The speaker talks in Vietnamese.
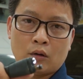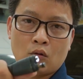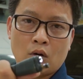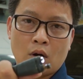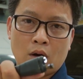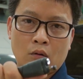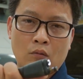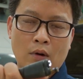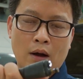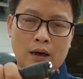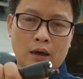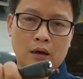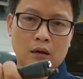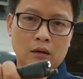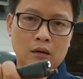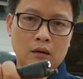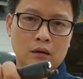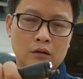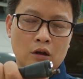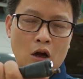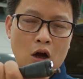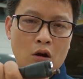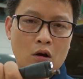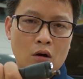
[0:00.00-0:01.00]
quạt
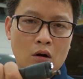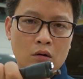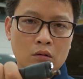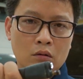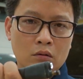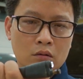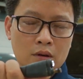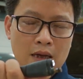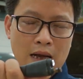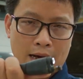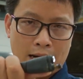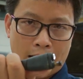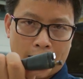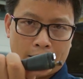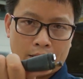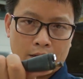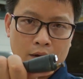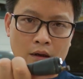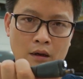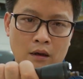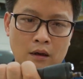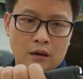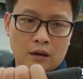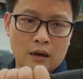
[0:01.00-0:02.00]
gió dàn lạnh.
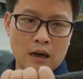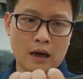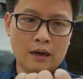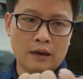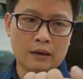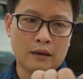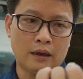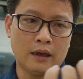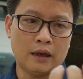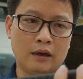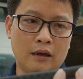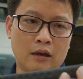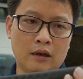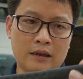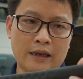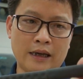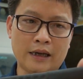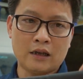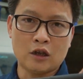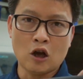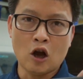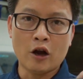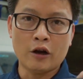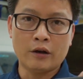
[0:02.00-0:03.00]
Đấy, thì nó
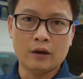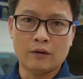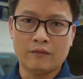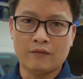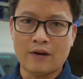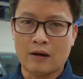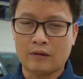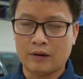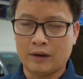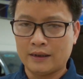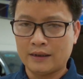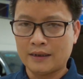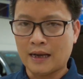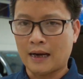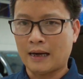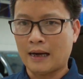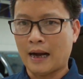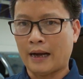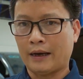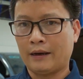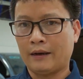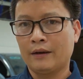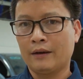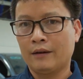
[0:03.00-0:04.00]
sẽ soi được vào đến
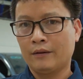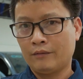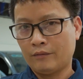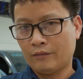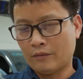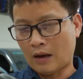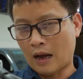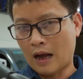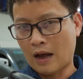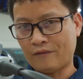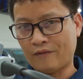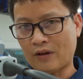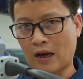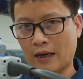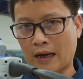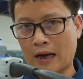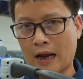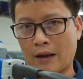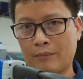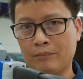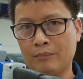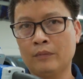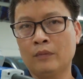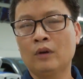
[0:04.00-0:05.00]
dàn lạnh và
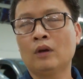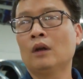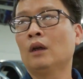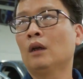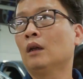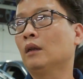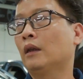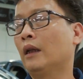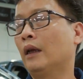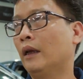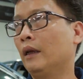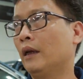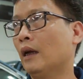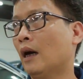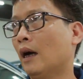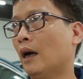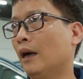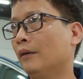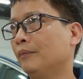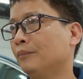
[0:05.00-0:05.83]
làm. Thì